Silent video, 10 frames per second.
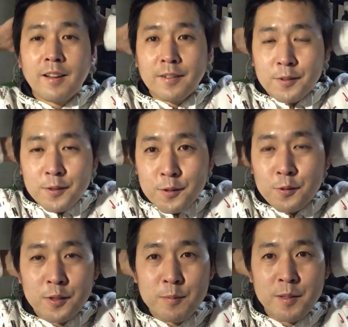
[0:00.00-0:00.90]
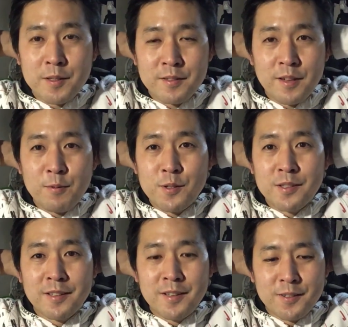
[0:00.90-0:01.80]
안녕하세요 슈일입니다
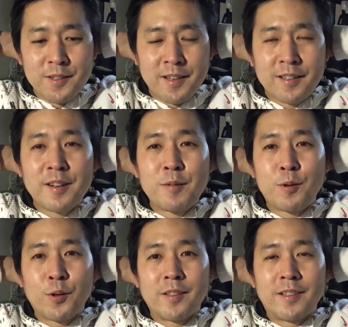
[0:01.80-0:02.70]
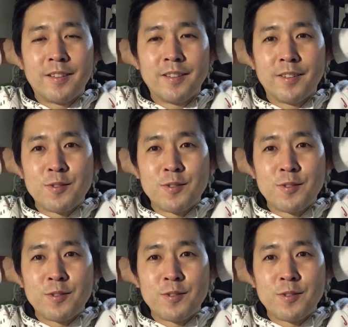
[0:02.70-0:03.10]
스타워즈에 대해서 이야기를 해보려고 하는데요